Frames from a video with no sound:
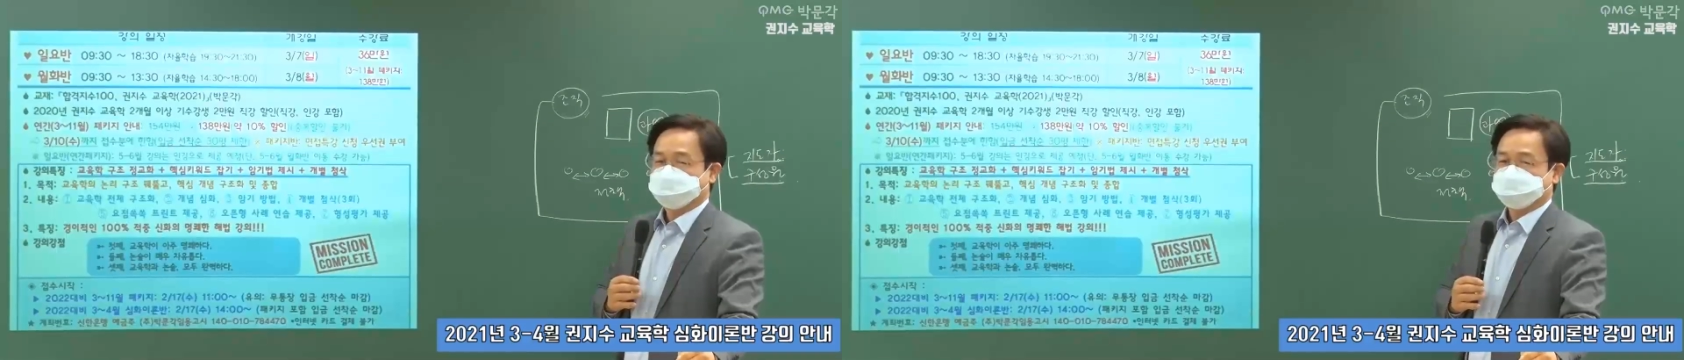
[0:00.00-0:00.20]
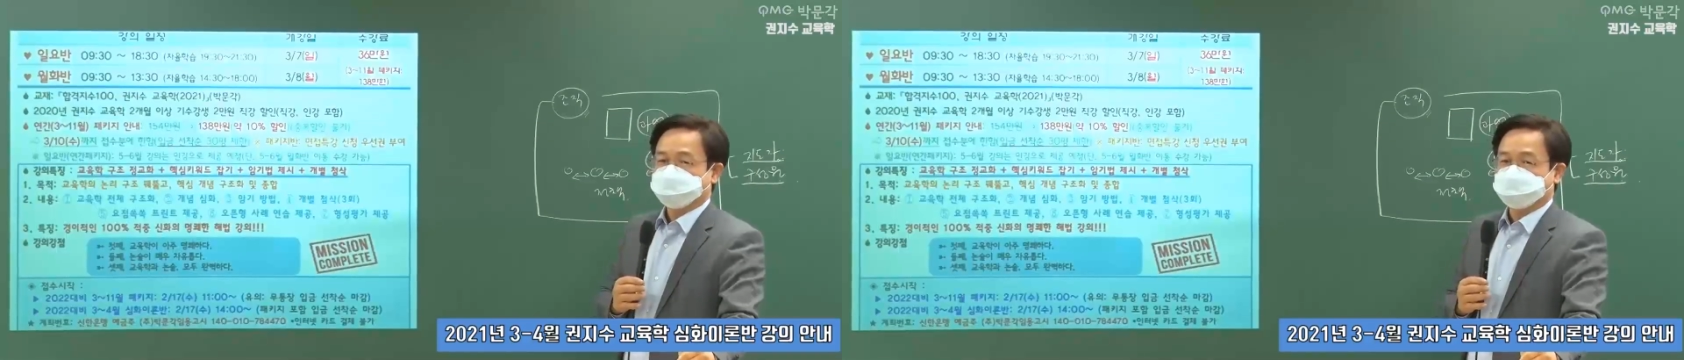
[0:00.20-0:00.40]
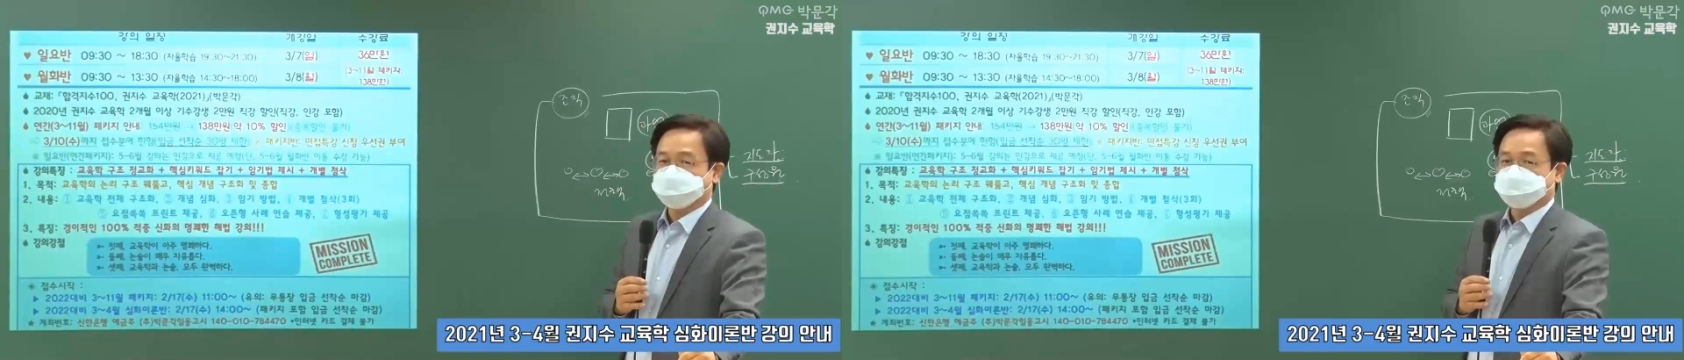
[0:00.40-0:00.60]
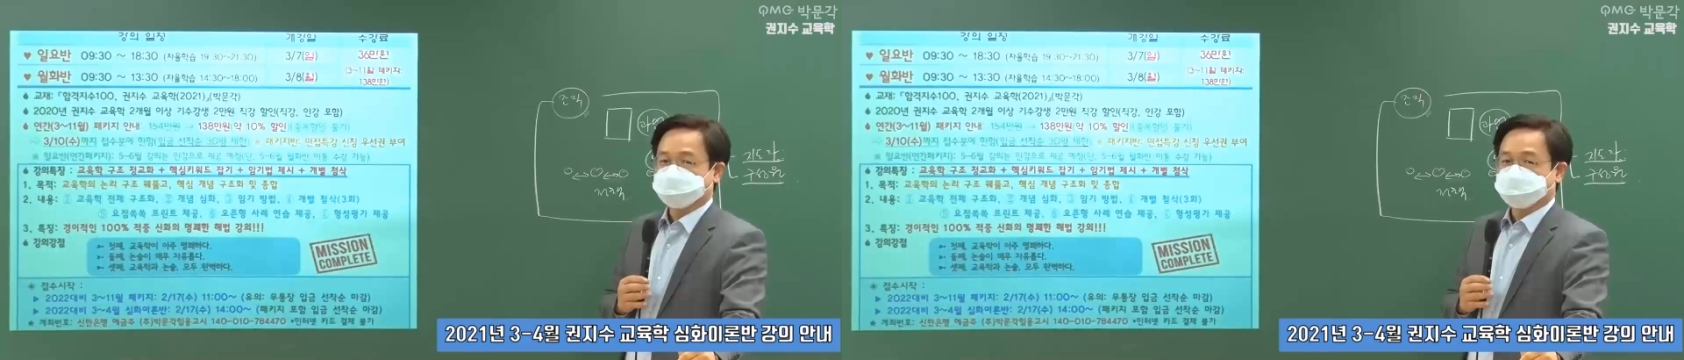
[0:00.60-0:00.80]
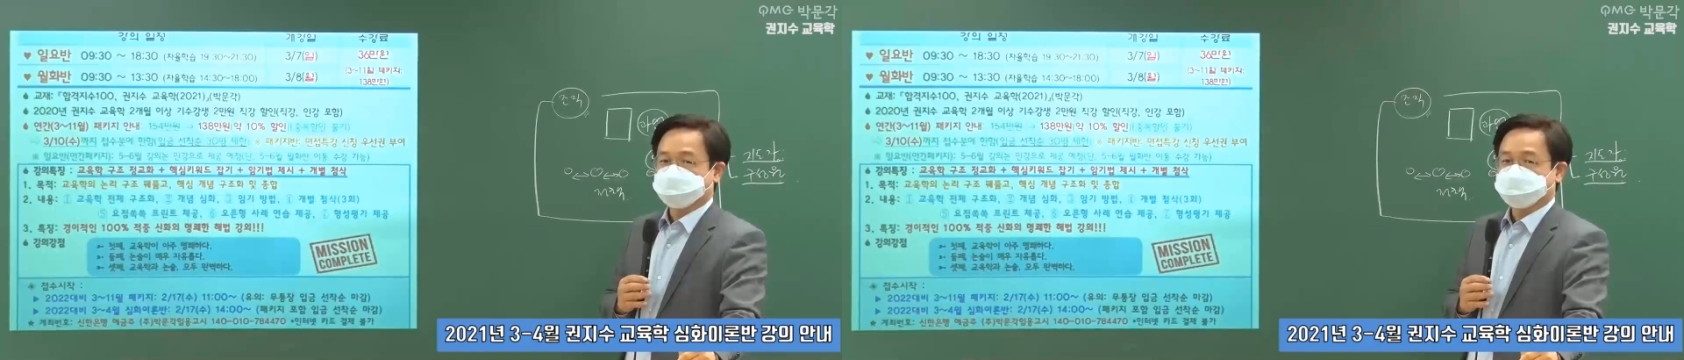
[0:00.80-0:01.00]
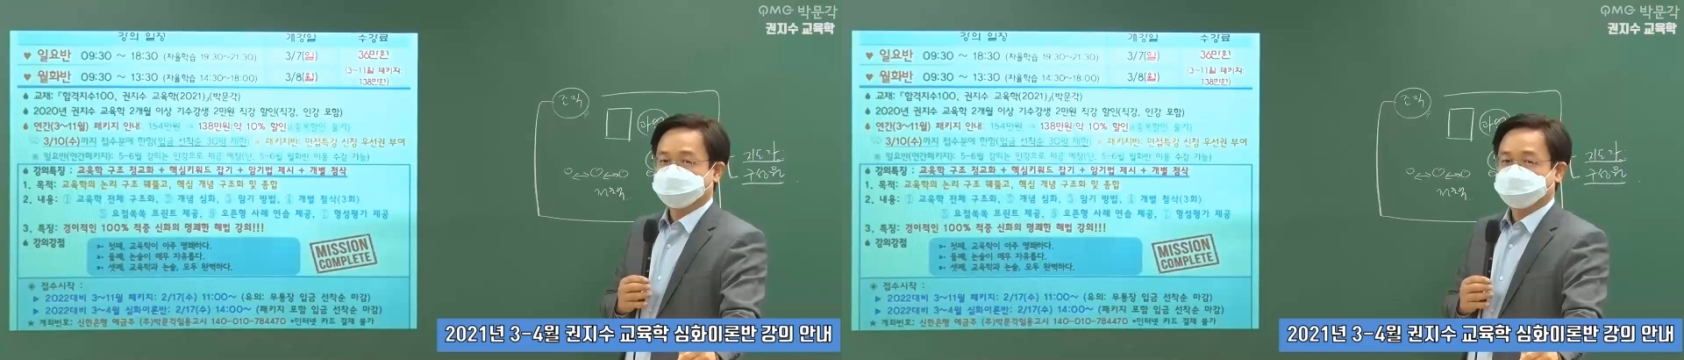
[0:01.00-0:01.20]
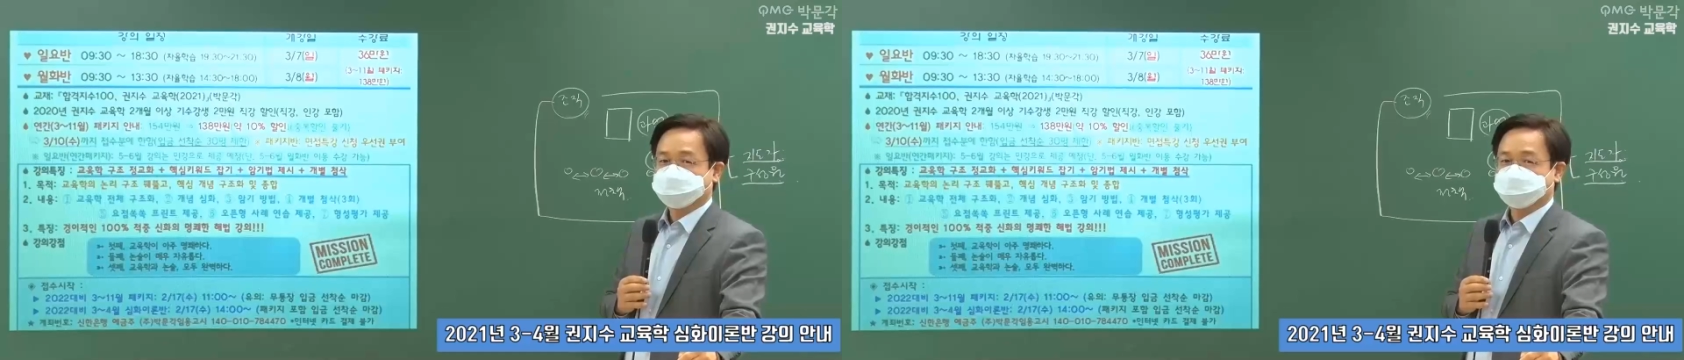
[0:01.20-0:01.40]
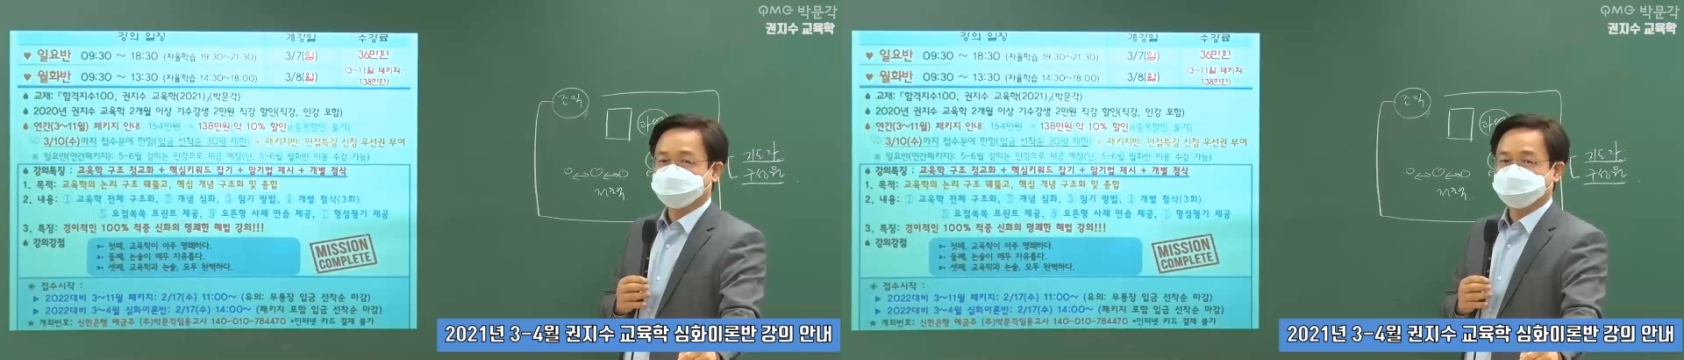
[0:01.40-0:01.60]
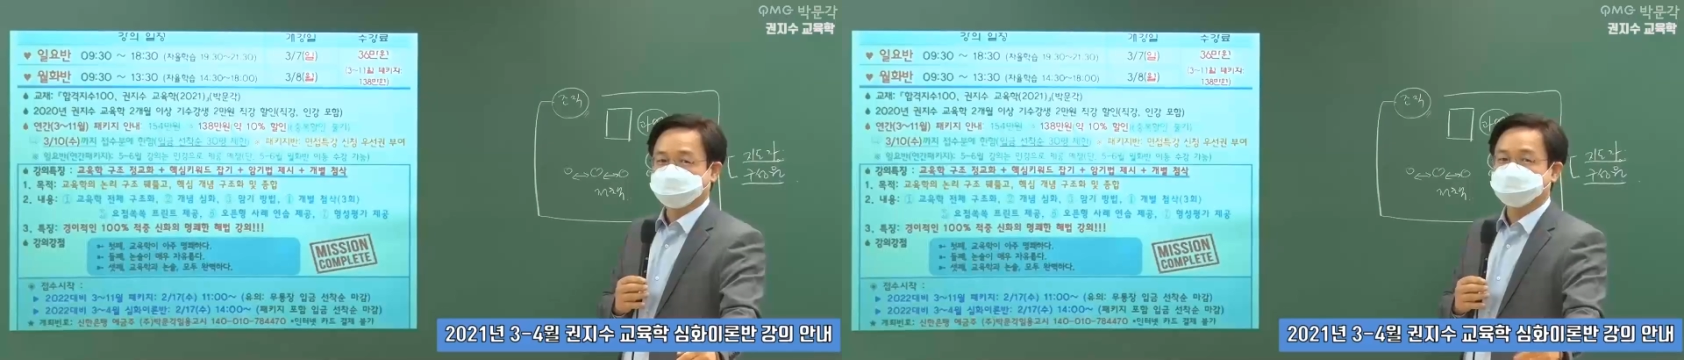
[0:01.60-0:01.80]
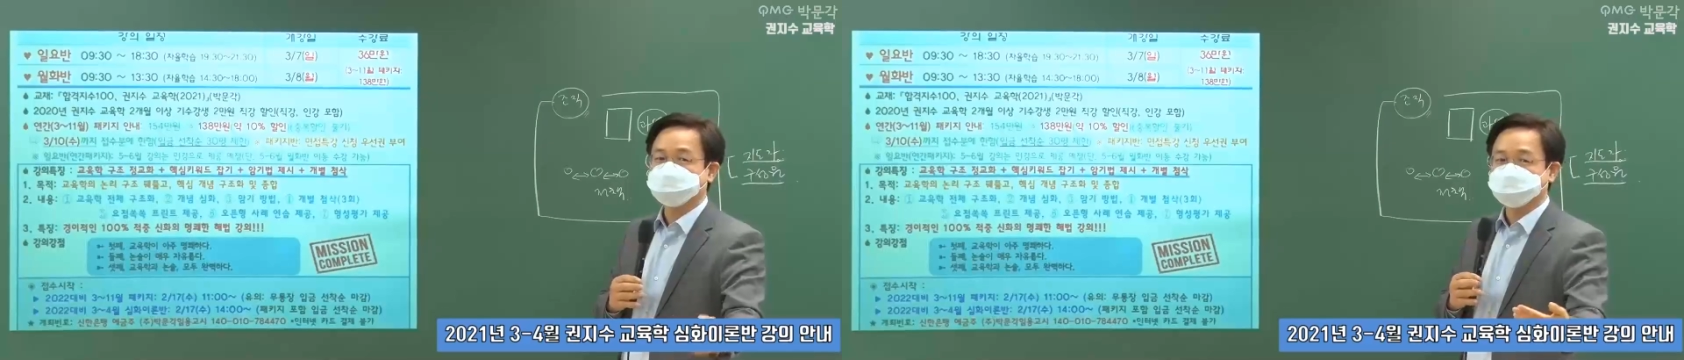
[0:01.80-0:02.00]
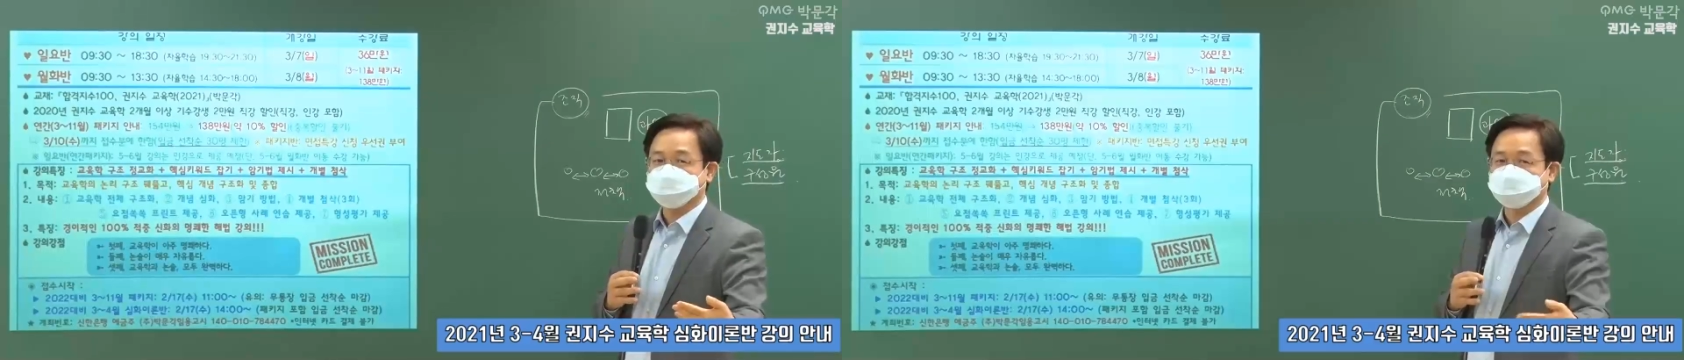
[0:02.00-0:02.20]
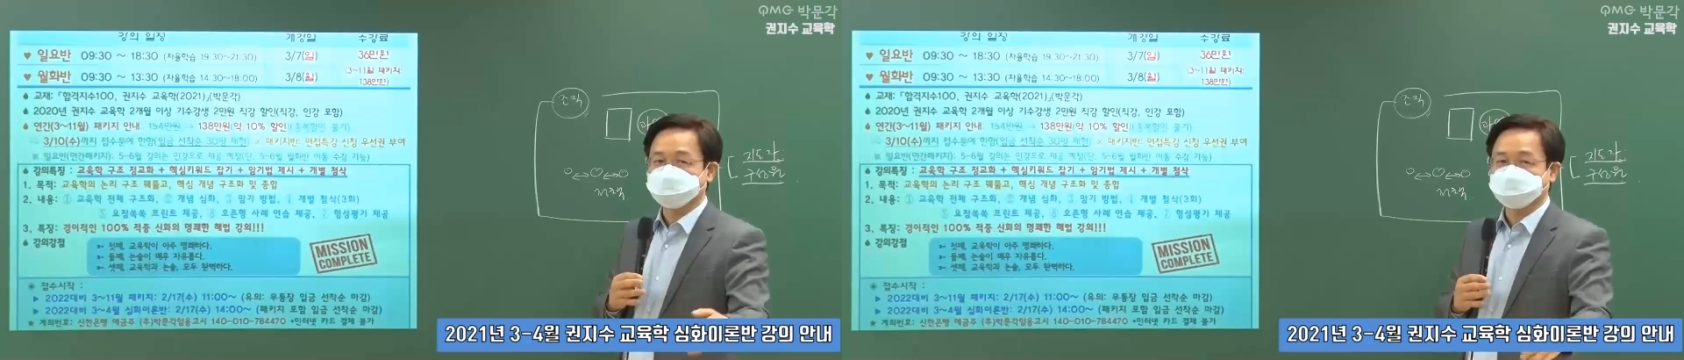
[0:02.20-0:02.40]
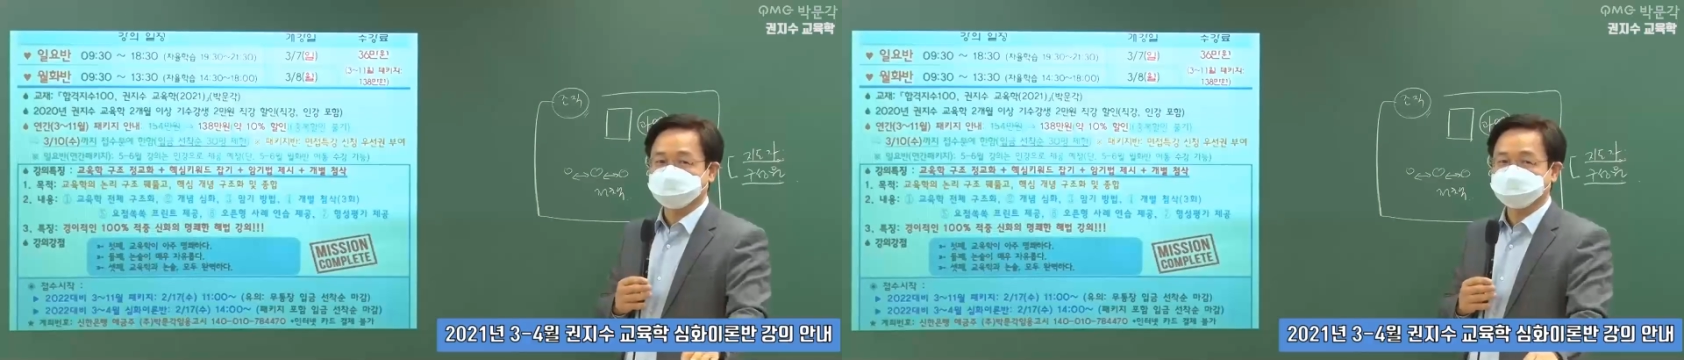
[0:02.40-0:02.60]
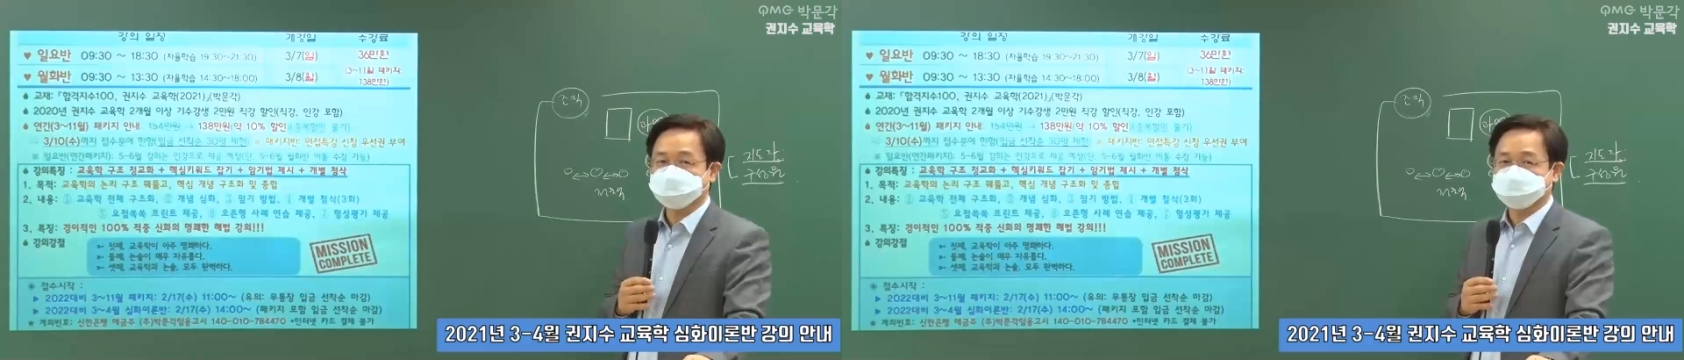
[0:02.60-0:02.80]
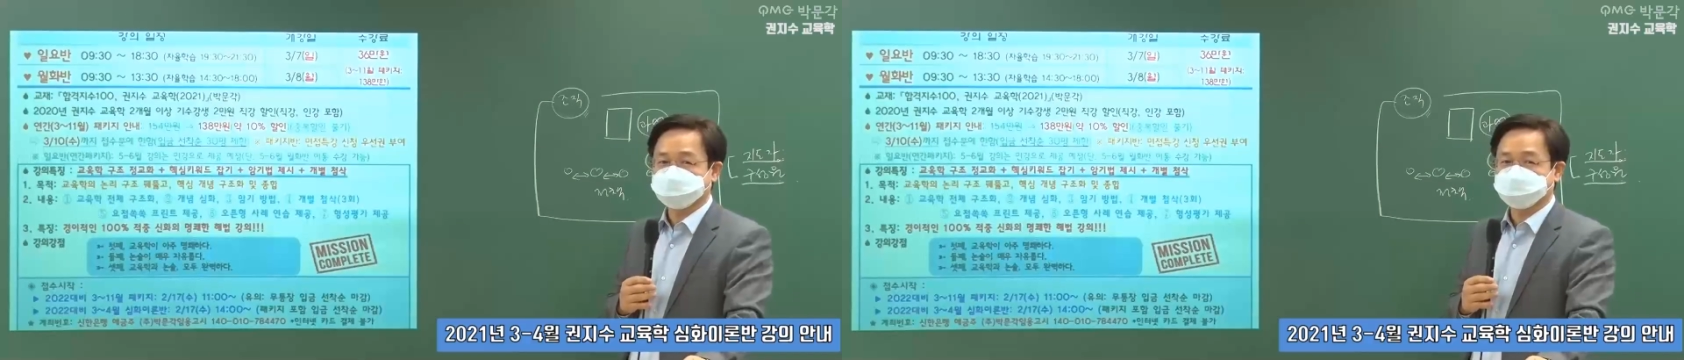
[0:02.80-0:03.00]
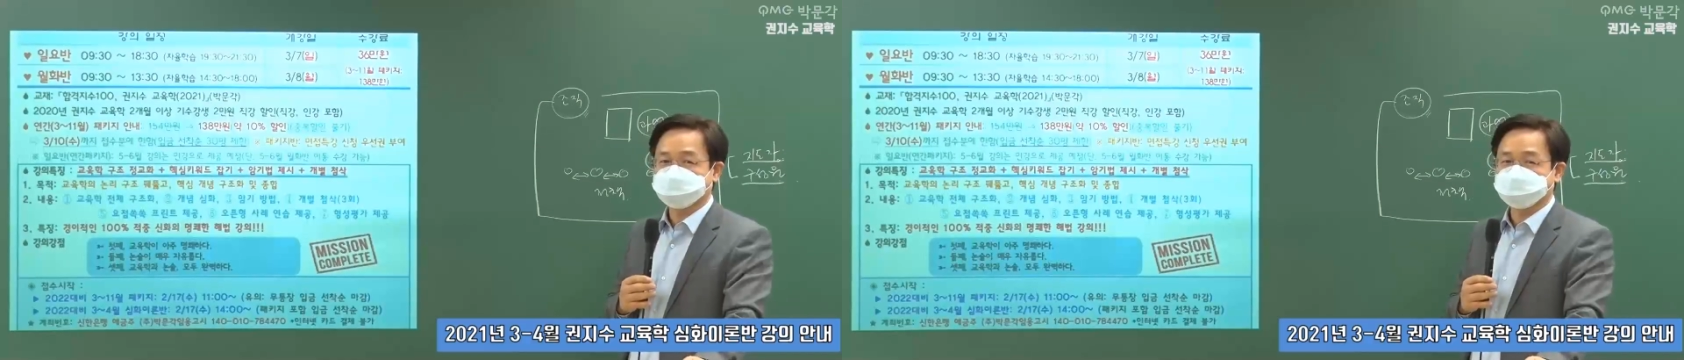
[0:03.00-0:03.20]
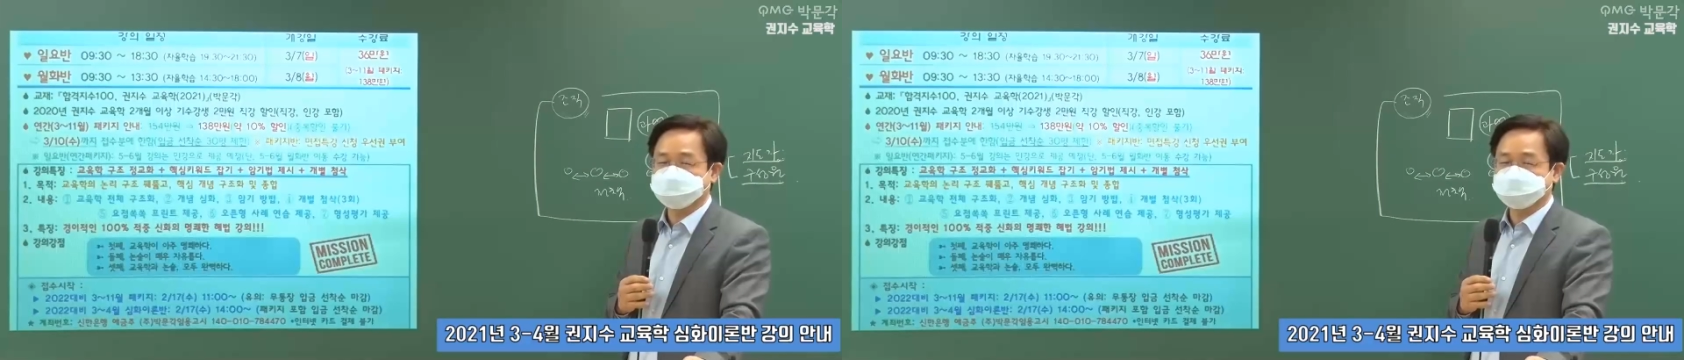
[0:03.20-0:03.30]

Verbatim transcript: 그 다음에 이제 개별적으로 또 이렇게 피드백도 해드리는